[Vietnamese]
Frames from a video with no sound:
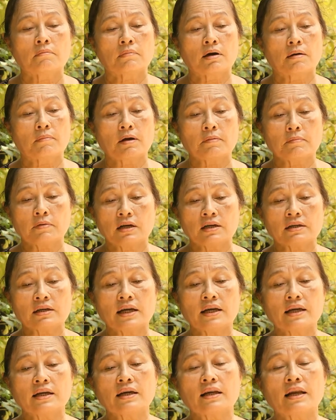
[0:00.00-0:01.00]
mà mấy bữa hắn
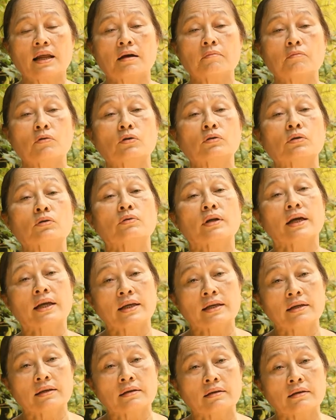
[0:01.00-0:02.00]
đi là hắn bảo tôi
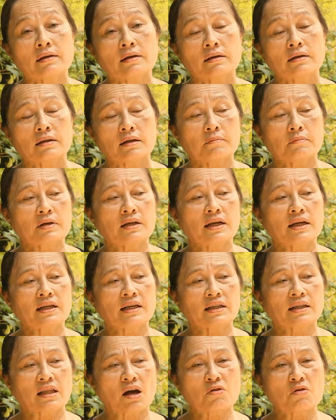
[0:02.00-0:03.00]
đi nhà bữa nay
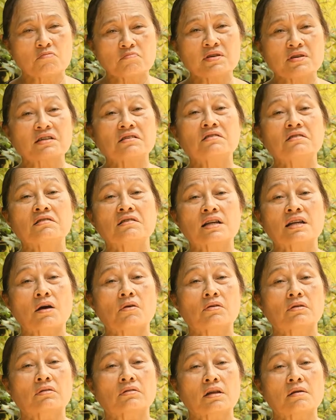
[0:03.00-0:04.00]
kìa thôi không biết đường
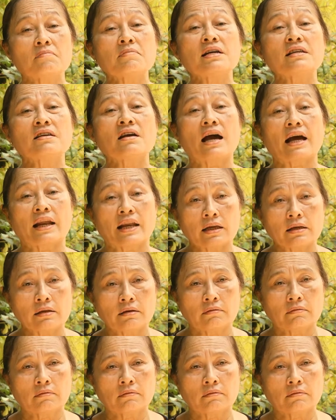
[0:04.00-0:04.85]
rồi tóm ở nhà đi